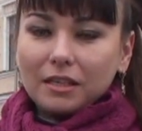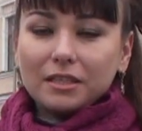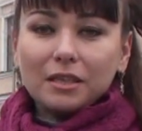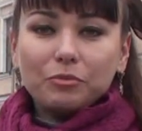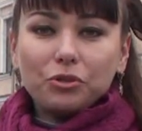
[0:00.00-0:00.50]

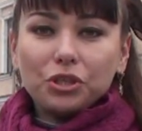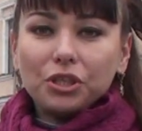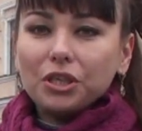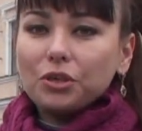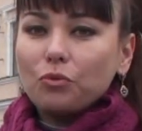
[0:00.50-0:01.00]
Если
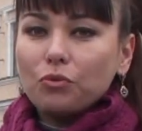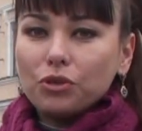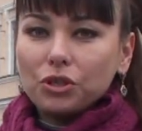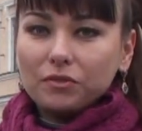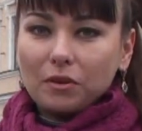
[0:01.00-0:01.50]
мужчина не
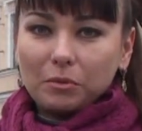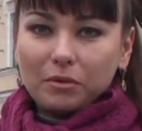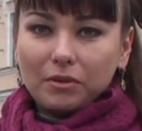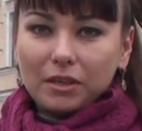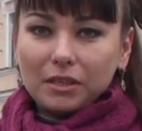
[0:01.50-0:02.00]
хочет вам
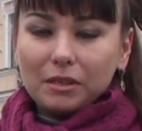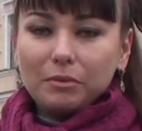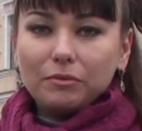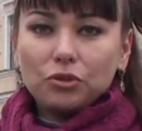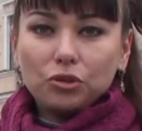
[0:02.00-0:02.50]
говорить,
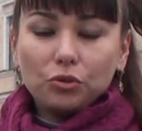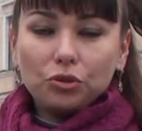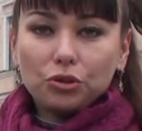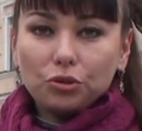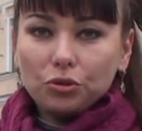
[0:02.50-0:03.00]
либо вы
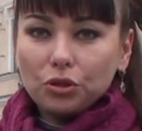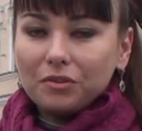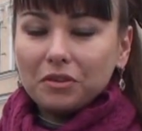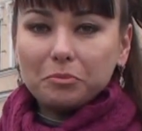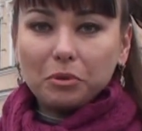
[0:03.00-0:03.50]
ждете, ждете,
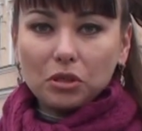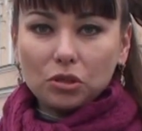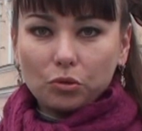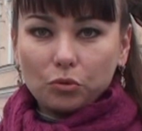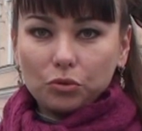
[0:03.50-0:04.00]
этого не
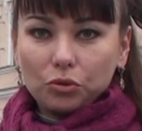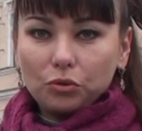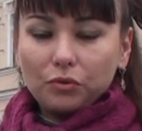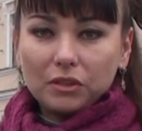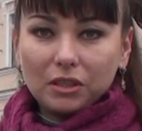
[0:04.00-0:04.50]
происходит,
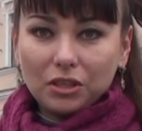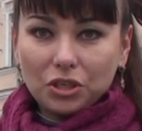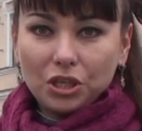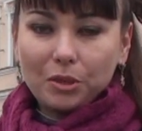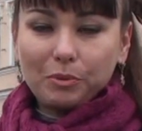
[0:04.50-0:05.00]
но у вас
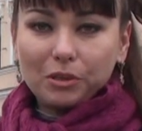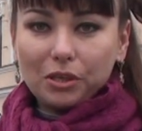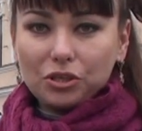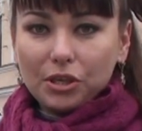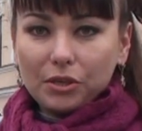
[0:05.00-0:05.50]
отношения
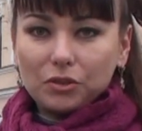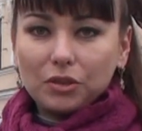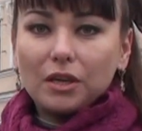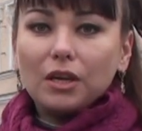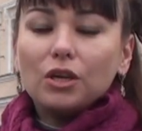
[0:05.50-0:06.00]

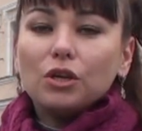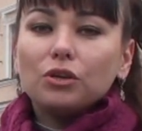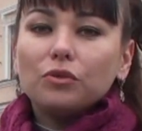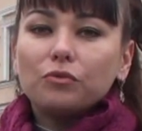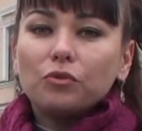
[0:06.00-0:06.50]
продолжаются,
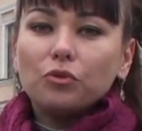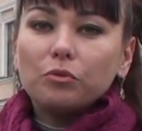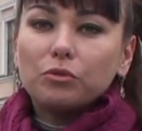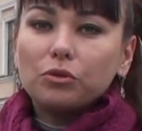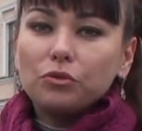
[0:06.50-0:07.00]
ни в
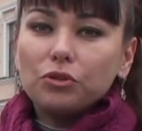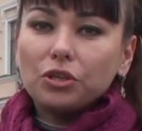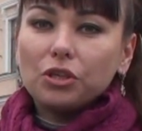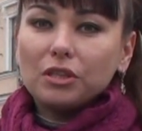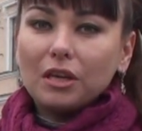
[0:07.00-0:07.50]
коем
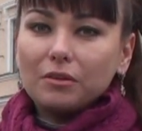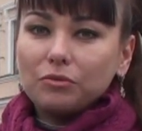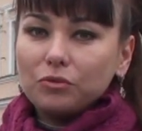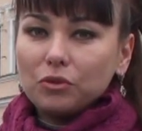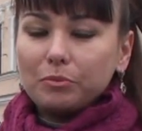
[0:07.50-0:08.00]
случае нельзя
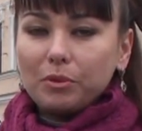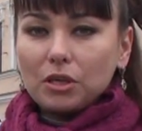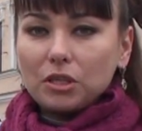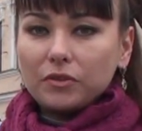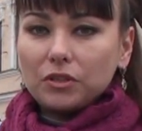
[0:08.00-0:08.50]
у него
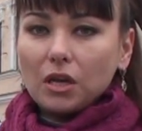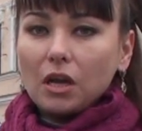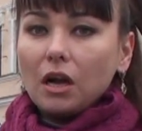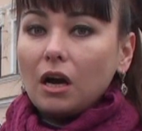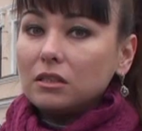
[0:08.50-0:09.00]
спрашивать,
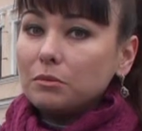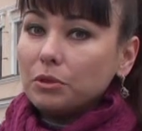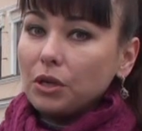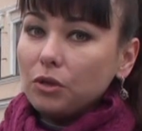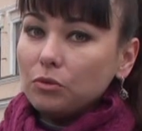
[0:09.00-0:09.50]
а ты
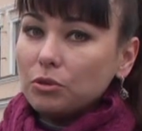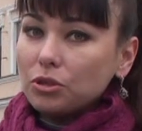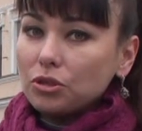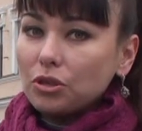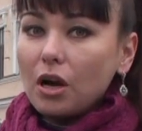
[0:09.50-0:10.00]
меня
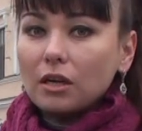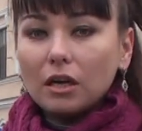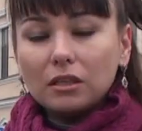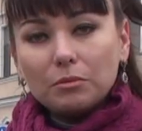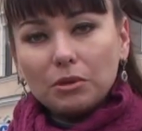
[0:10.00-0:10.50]
любишь? А
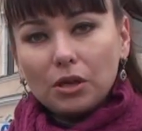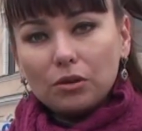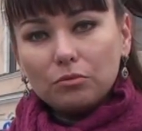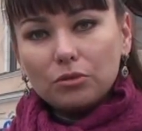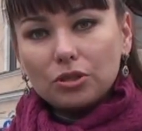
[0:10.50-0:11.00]
как ты меня
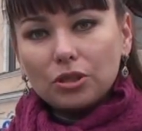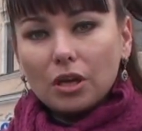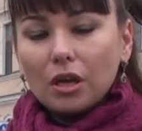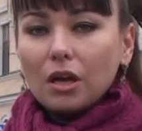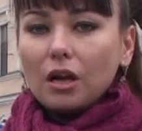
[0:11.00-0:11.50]
любишь?
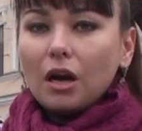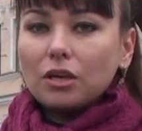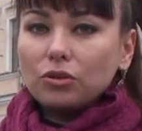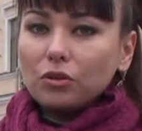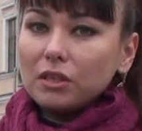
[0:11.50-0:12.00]

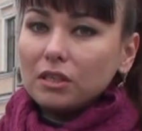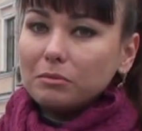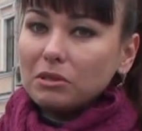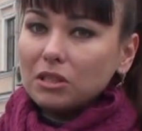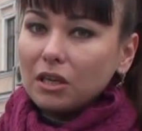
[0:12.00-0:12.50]
А что я для
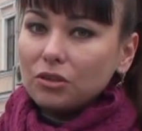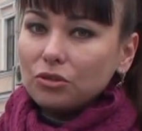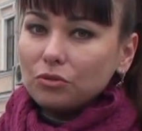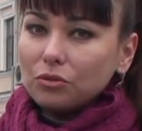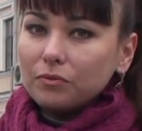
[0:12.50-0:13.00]
тебя
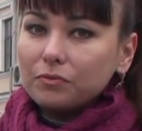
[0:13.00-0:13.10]
значу?